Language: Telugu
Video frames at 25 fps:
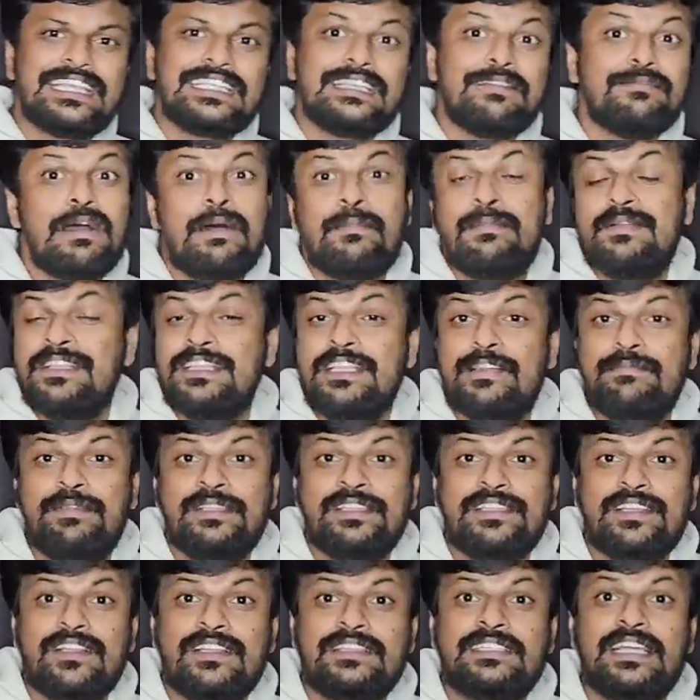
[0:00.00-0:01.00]
క్షమాపణలు చెప్పిన
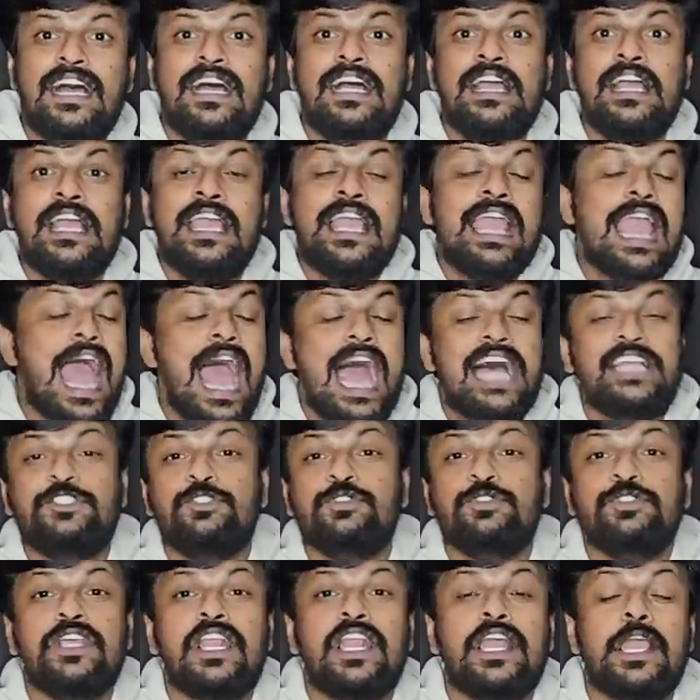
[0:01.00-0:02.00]
తర్వాత యాజ్
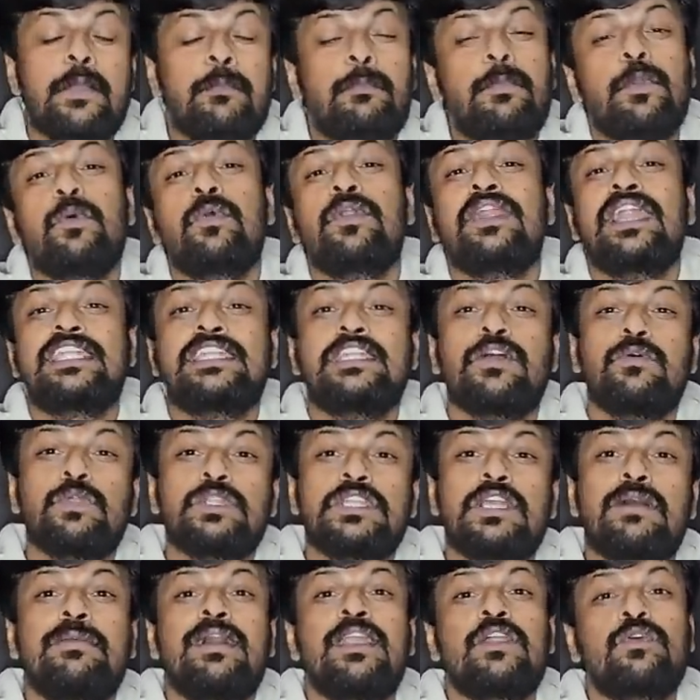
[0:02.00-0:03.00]
యూజువల్గా ఎప్పుడు ఉన్నట్టే
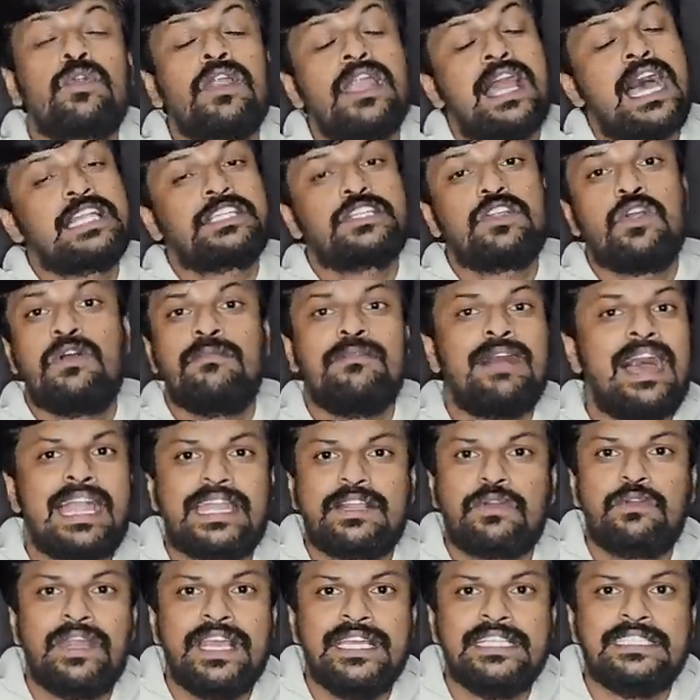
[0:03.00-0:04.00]
ఉందామని కూడా లాస్ట్లో ఒక మాట
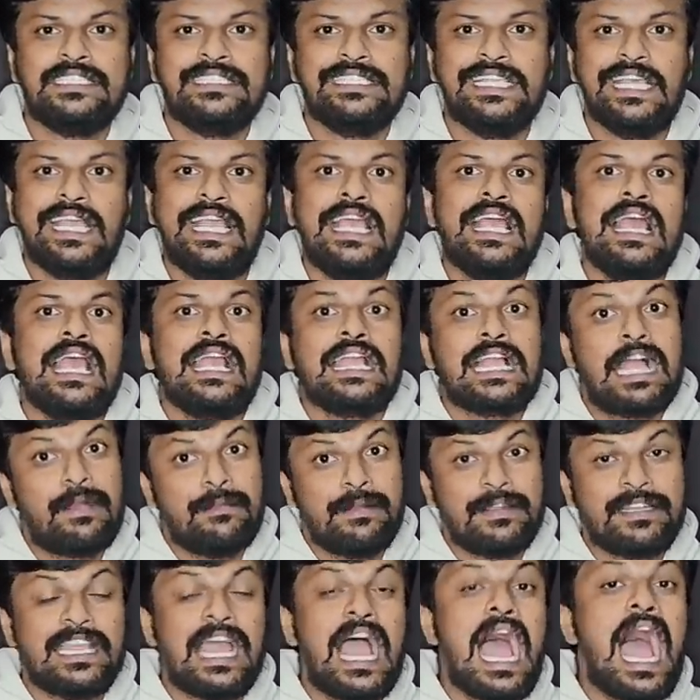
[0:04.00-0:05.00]
కూడా వేసింది
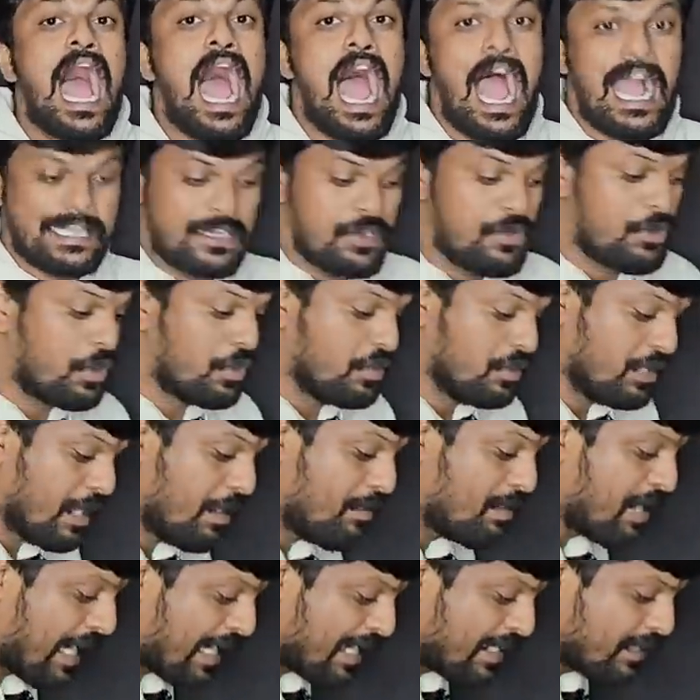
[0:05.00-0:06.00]
కాబట్టి ఆ అక్క కూడా ఉంది
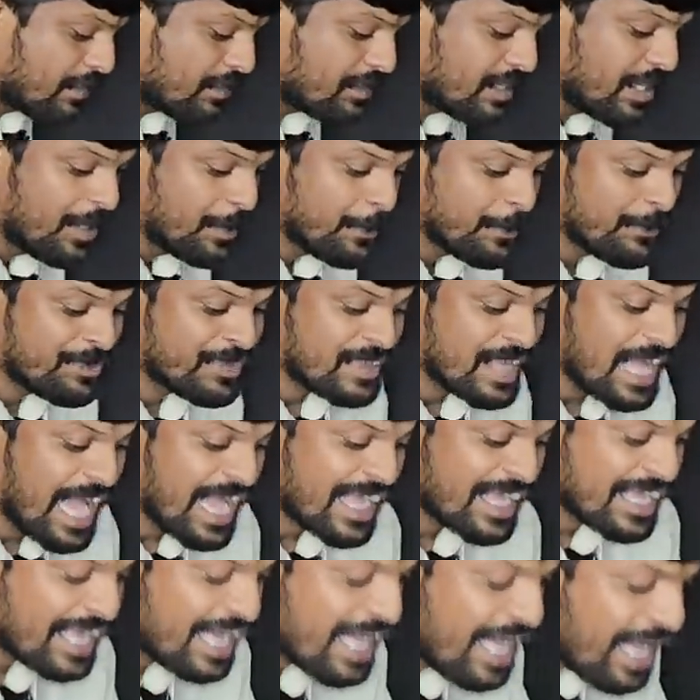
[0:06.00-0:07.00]
కాబట్టి అక్క చదివి
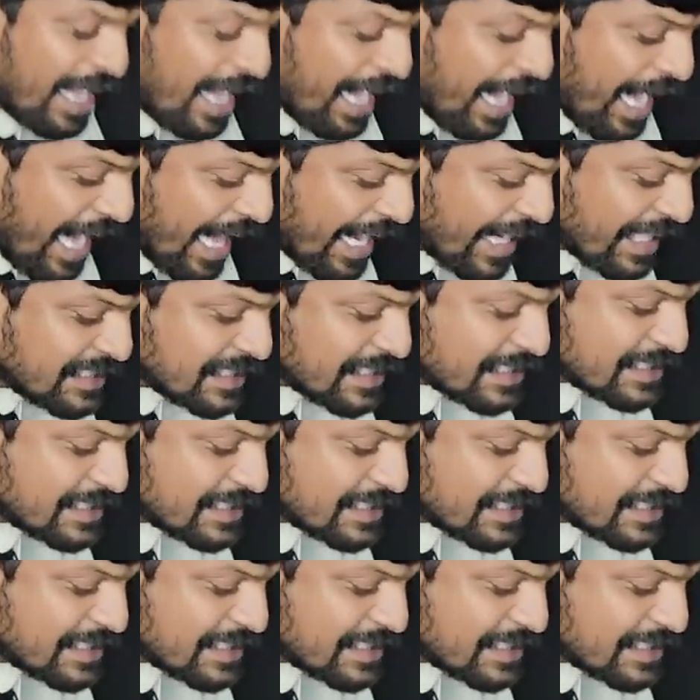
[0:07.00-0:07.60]
అక్క అనేసి